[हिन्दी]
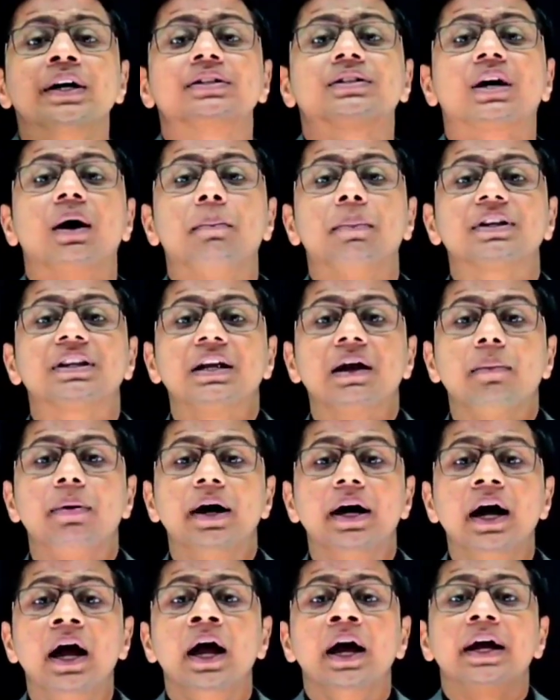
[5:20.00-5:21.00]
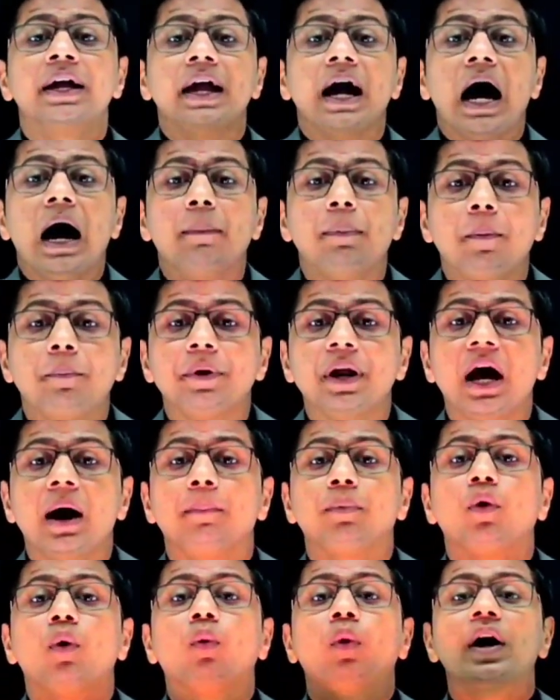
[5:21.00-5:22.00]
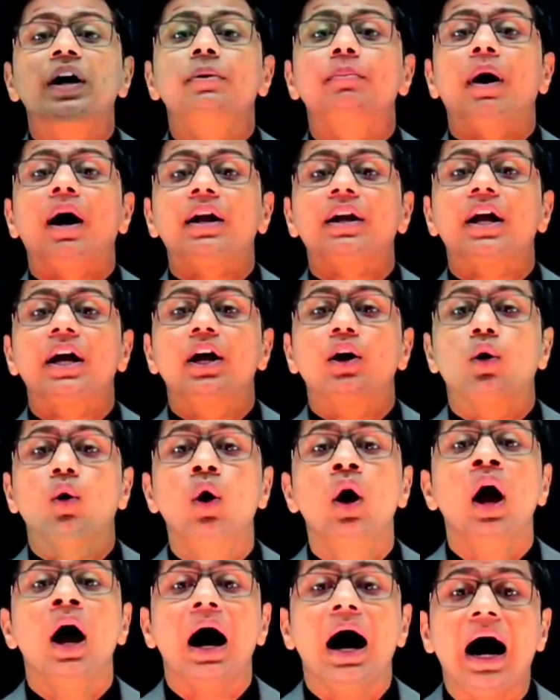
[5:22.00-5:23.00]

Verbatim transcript: इसका मतलब है कि आप अपने आप को वही मान रहे हो